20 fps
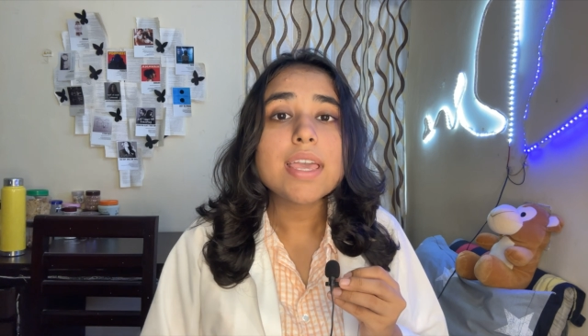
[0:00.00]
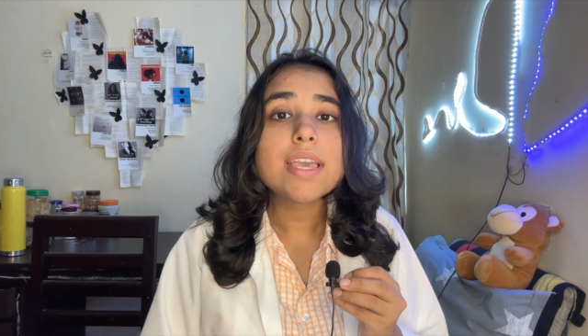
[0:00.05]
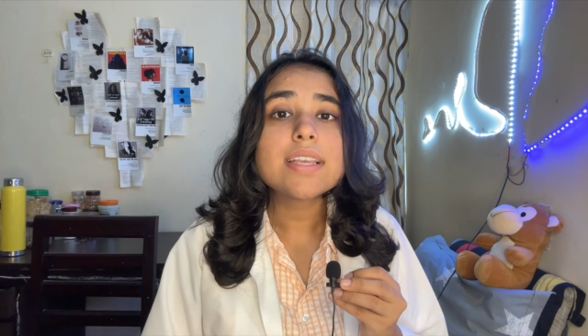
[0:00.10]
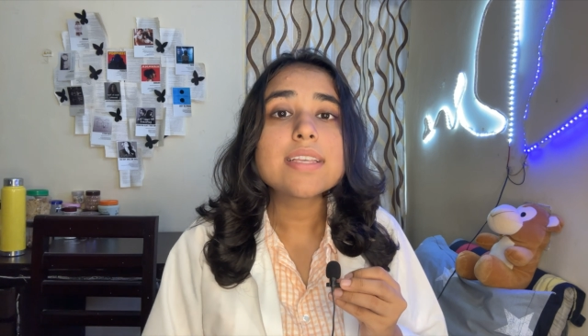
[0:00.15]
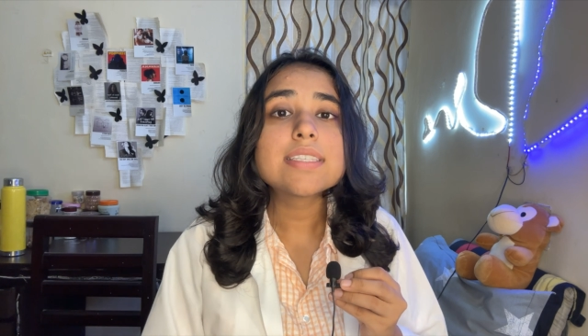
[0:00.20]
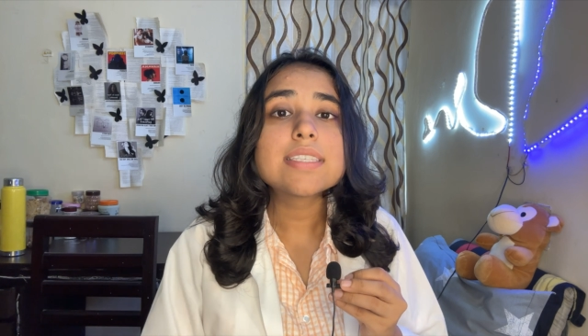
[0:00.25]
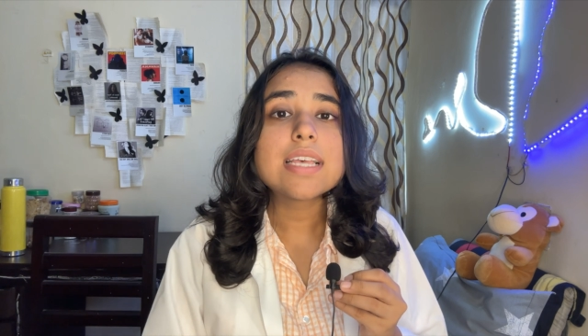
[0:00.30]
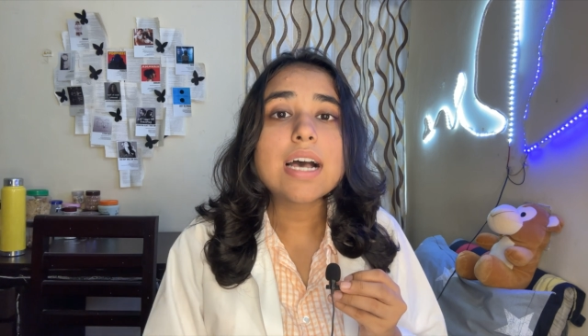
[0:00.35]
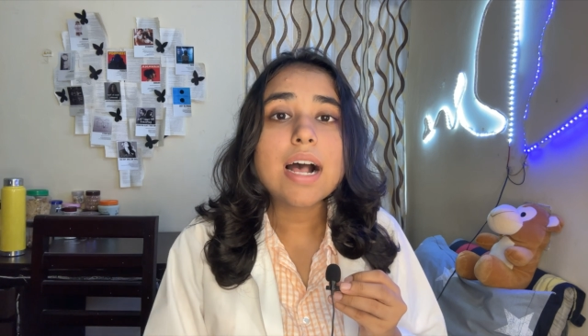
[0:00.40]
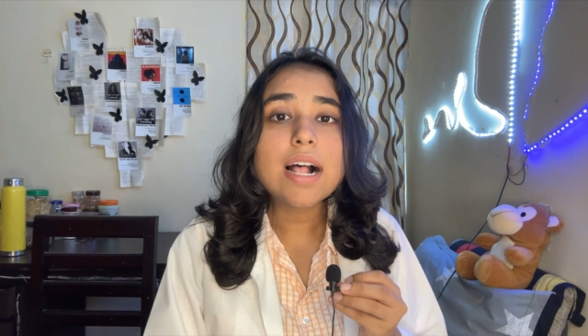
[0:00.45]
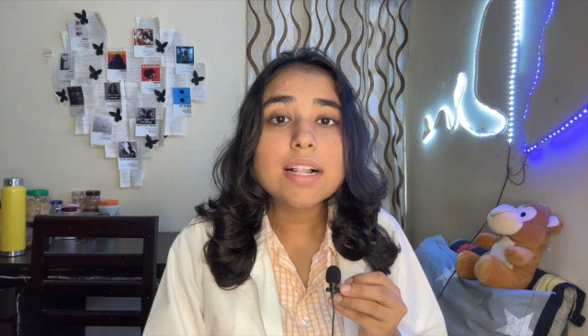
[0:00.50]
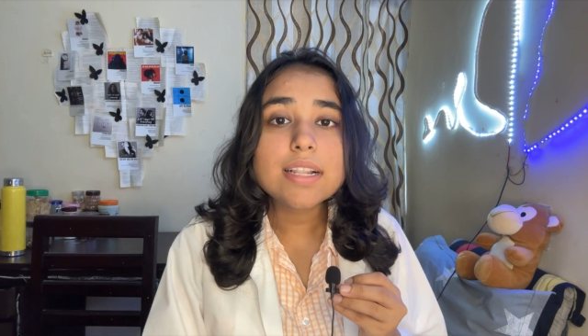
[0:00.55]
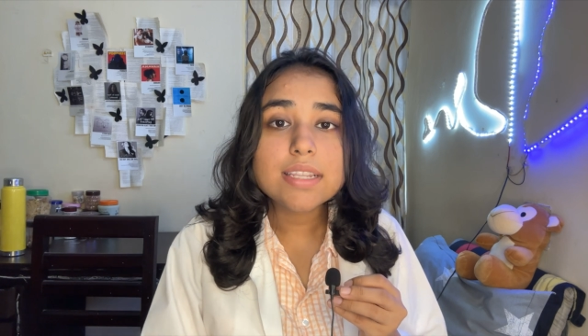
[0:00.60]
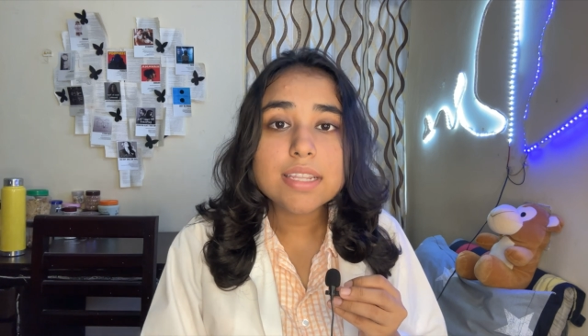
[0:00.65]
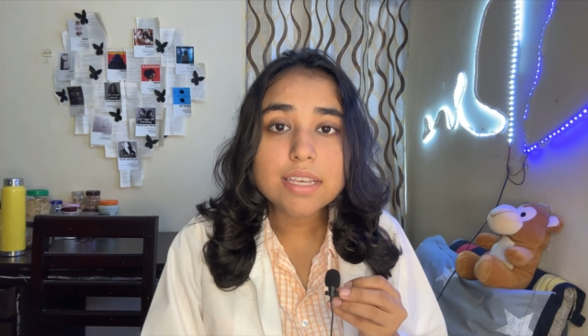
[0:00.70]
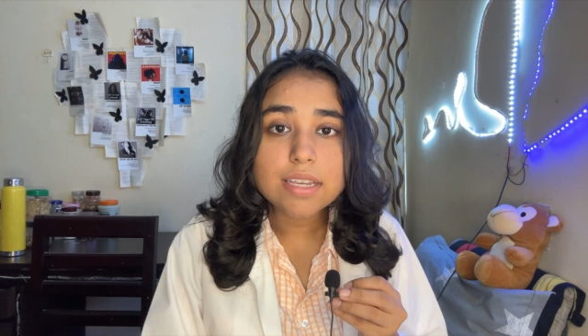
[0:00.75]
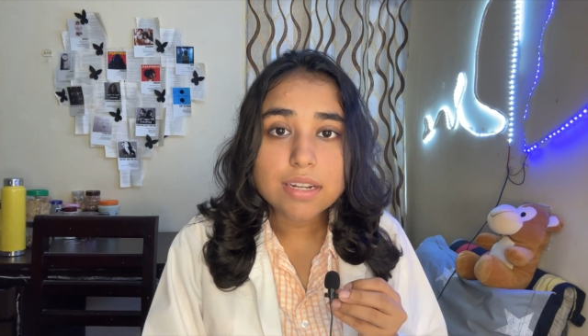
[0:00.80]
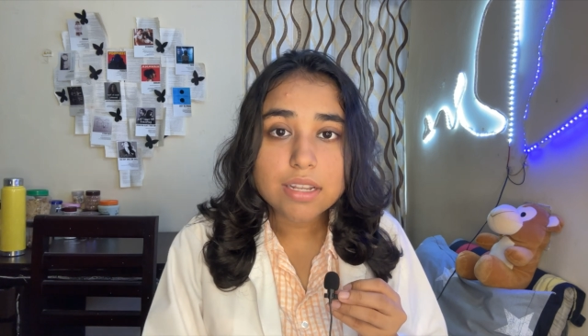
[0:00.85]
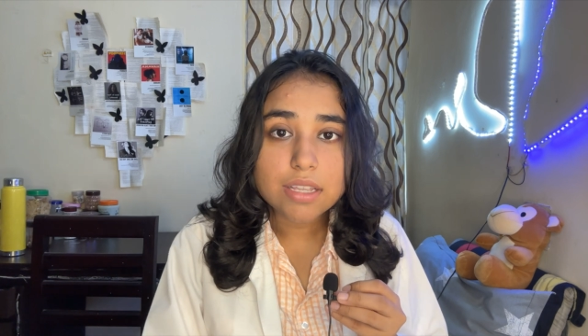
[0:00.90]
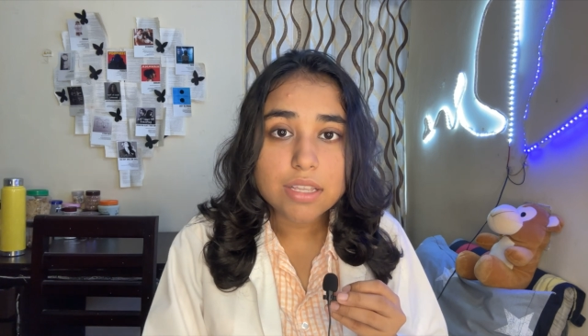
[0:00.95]
एक साल
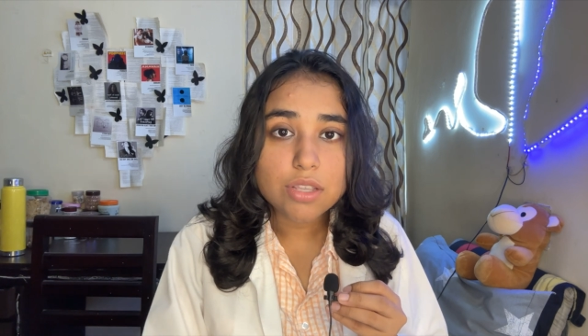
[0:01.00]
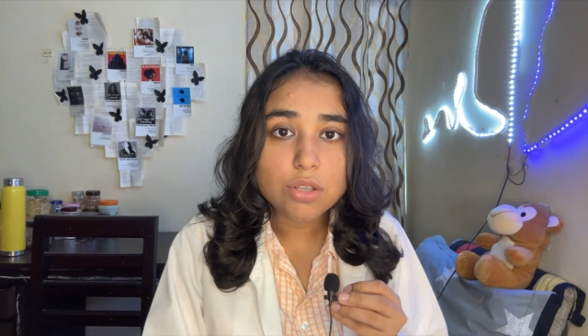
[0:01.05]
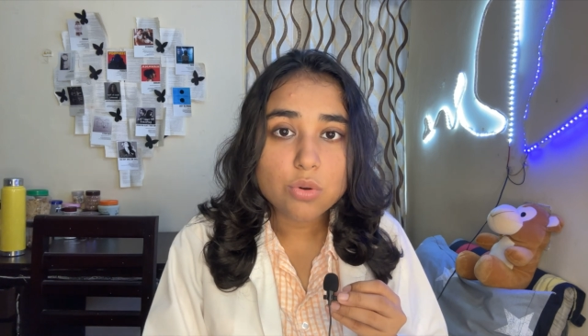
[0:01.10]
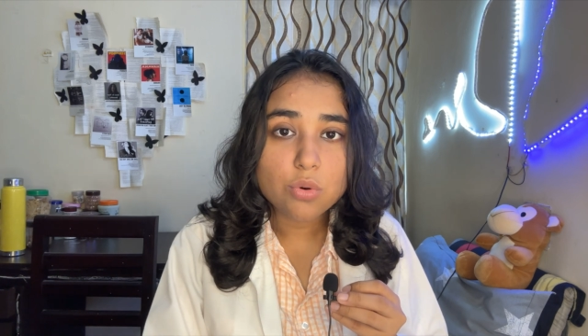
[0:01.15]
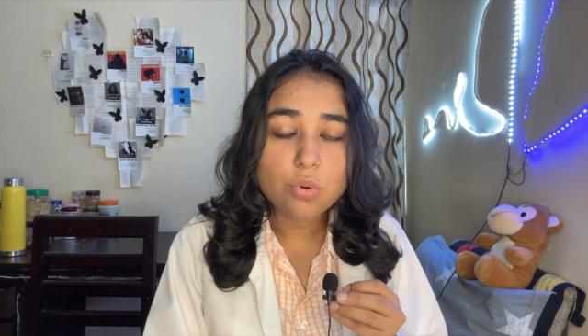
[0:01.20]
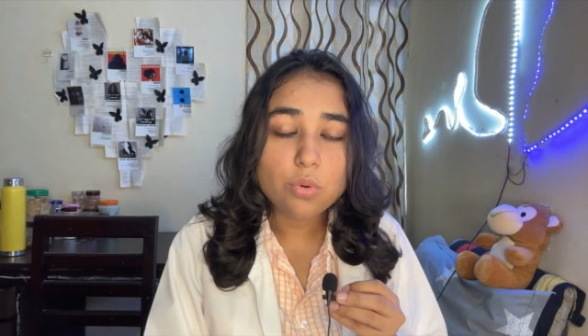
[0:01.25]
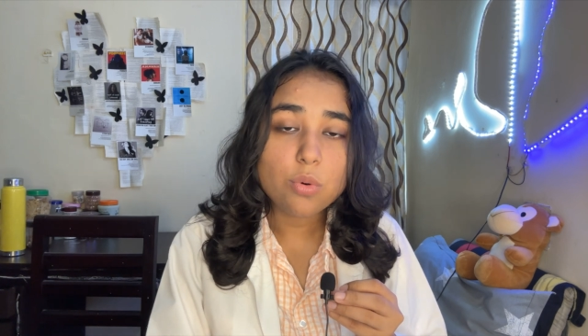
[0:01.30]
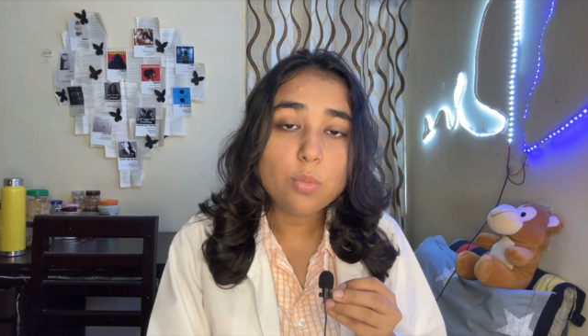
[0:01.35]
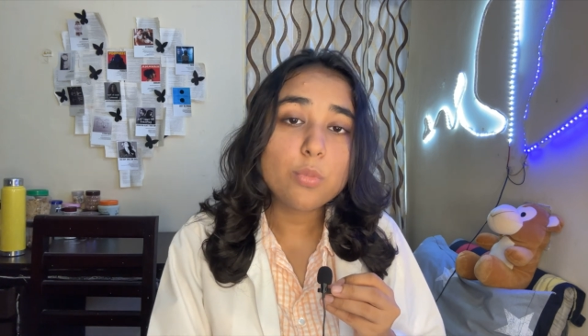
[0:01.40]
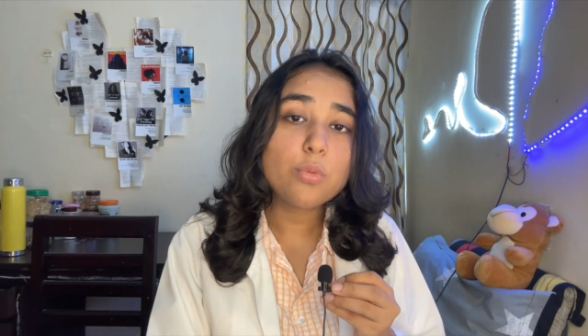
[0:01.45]
दे रहे हो